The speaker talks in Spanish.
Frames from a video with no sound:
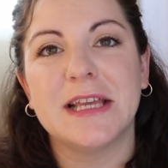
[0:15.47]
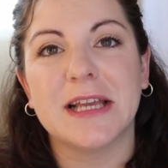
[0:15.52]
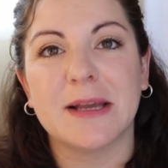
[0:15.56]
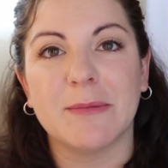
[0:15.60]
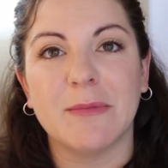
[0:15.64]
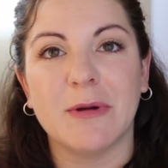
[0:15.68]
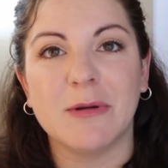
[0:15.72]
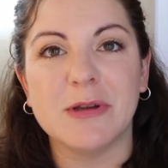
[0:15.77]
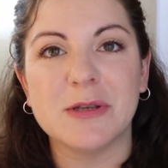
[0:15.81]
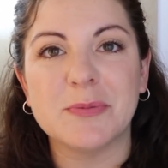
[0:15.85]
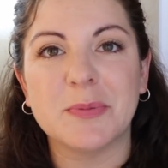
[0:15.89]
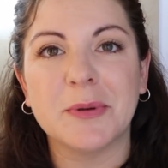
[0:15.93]
y que
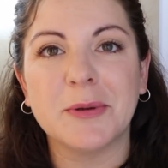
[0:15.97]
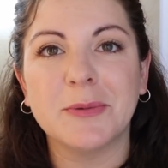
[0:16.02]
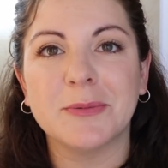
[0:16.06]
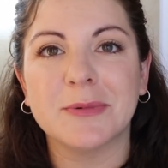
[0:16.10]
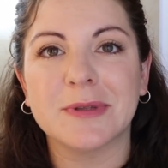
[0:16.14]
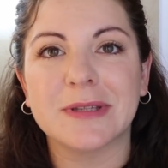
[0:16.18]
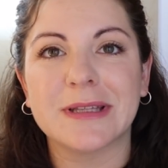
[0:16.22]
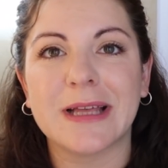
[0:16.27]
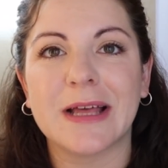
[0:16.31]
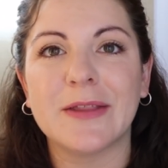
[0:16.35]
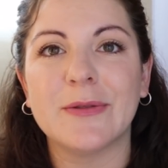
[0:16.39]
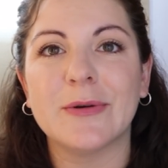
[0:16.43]
me habéis
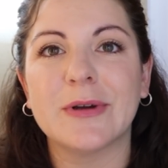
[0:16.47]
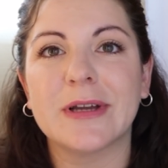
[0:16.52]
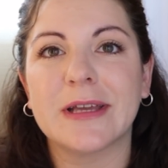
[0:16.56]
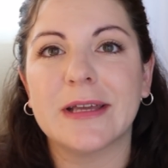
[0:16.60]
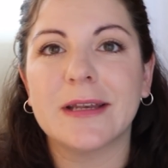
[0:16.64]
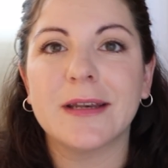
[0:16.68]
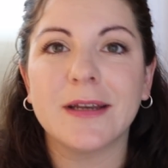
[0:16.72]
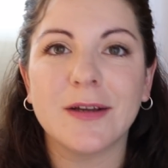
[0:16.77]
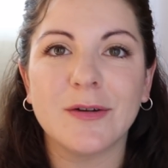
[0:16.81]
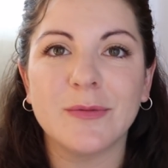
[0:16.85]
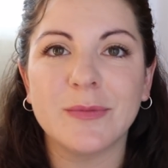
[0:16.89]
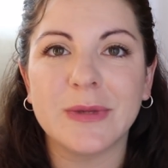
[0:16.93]
preguntado
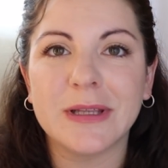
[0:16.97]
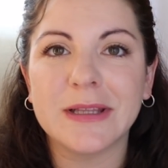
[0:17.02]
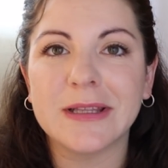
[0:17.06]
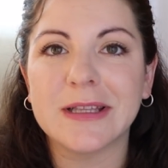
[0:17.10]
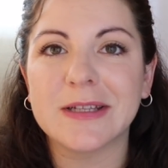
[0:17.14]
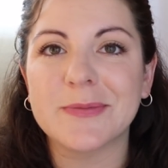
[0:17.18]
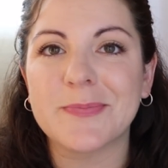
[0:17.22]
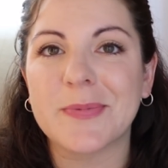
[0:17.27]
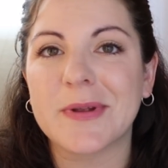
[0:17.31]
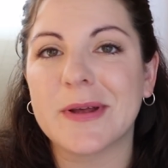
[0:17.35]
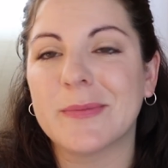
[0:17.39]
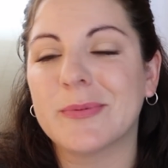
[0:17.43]
¿qué
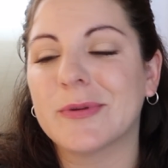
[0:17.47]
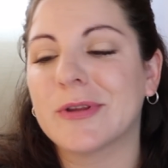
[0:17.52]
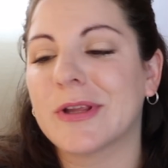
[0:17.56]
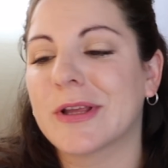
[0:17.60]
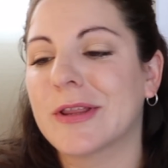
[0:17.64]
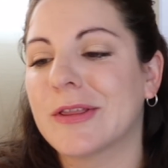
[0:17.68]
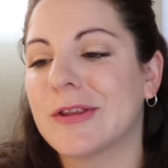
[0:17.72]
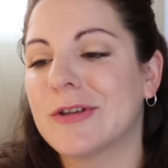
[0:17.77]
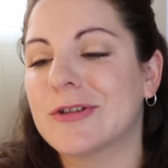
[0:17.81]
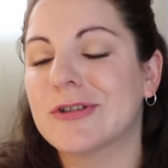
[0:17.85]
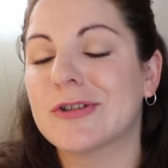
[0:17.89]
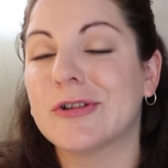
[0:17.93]
recomiendas para
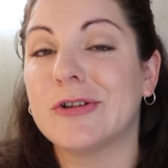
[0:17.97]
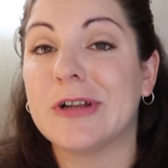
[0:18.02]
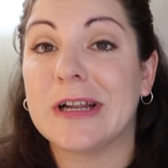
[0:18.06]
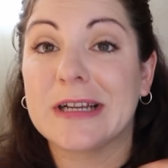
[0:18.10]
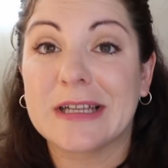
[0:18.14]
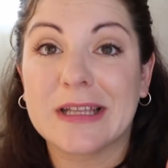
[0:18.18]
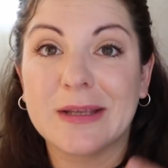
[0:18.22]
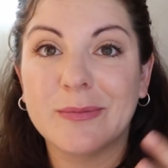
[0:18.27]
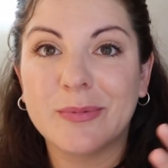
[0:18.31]
protección solar?